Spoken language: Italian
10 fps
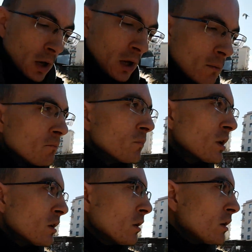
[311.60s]
bene.
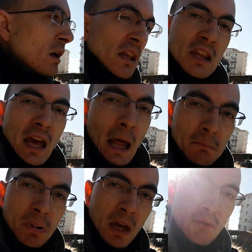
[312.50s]

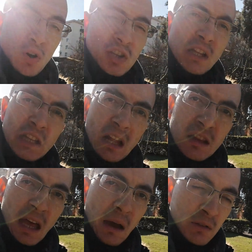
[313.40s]
Scarpe forse da
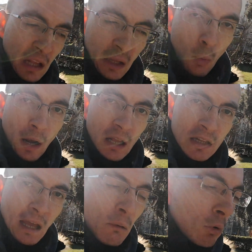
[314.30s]
30-40
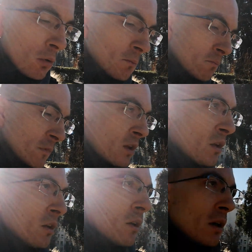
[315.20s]
euro.
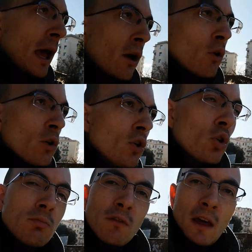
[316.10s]
Ecco, io
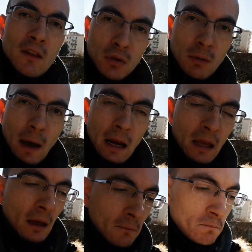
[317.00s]
non mi vesto di
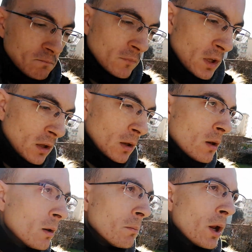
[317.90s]
marca,
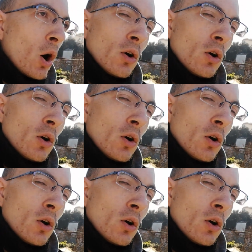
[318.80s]
però